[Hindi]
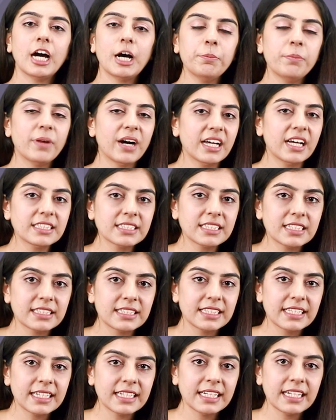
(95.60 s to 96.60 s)
अब बात
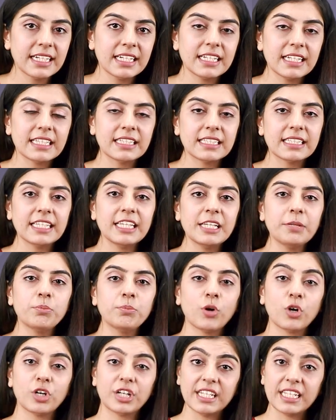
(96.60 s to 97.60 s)
करते हैं इनकी
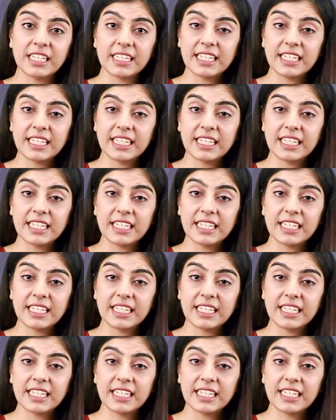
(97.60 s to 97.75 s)
बॉडी